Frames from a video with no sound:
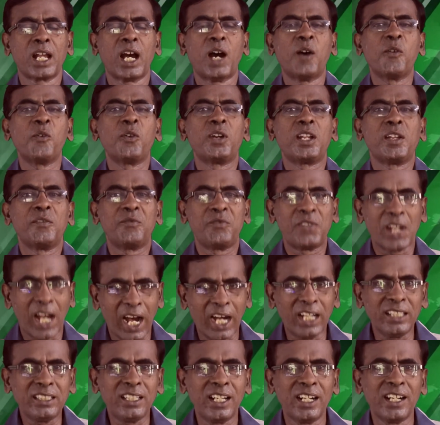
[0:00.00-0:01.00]
அவருடைய
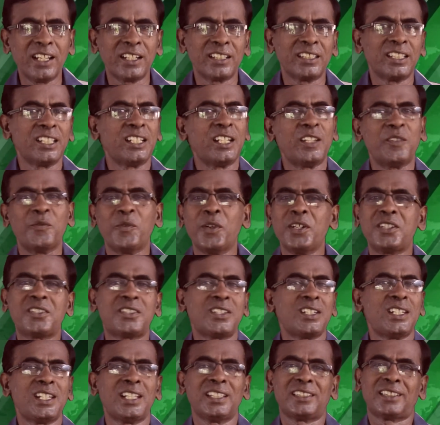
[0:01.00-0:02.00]
வியாதியிலிருந்து நீர்
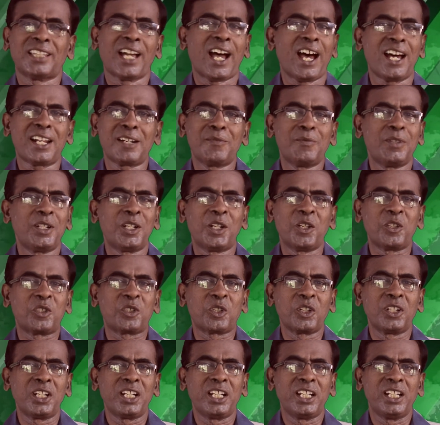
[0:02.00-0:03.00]
வெற்றியை தாரும் என்று
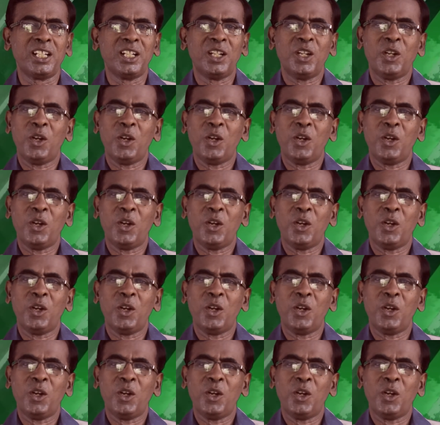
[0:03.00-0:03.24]
சொல்லி